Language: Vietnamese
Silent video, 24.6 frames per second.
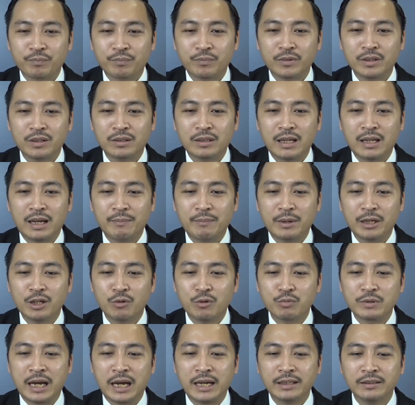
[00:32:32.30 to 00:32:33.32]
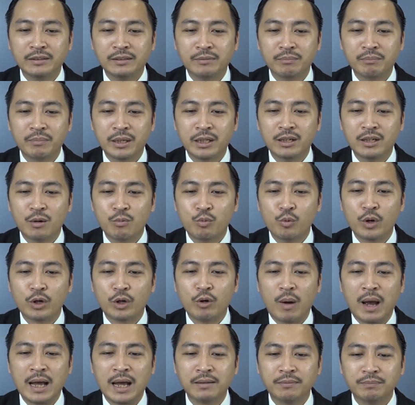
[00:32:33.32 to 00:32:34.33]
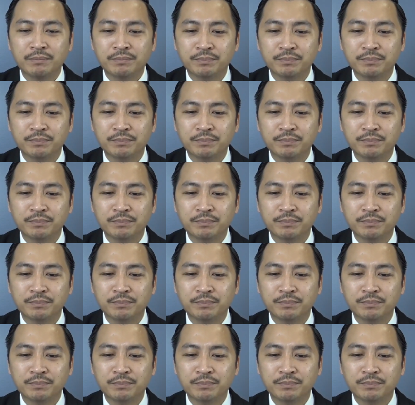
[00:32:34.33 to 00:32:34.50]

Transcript: tức là mình không nhanh mình không quyết đoán